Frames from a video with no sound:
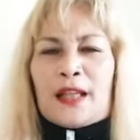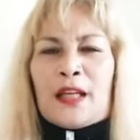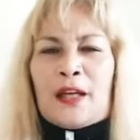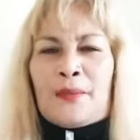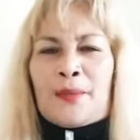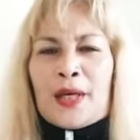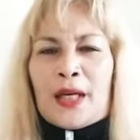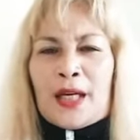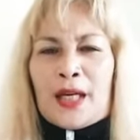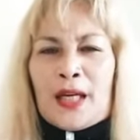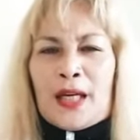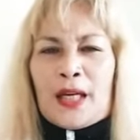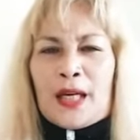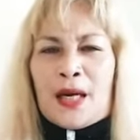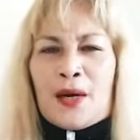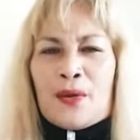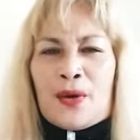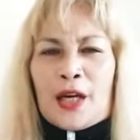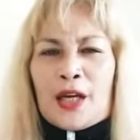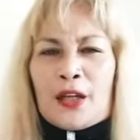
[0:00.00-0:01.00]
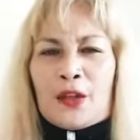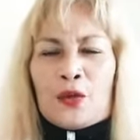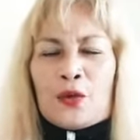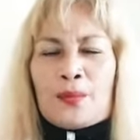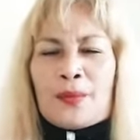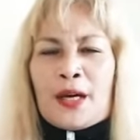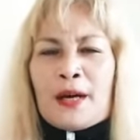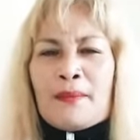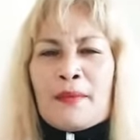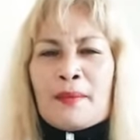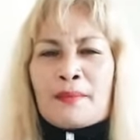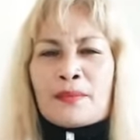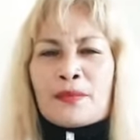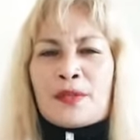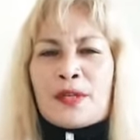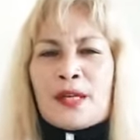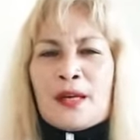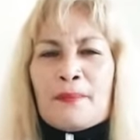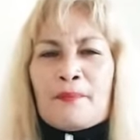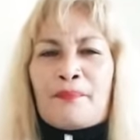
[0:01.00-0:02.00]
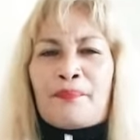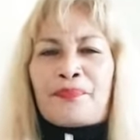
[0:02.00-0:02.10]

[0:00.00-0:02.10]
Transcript: ating mga ginagawang ito mga mamsi.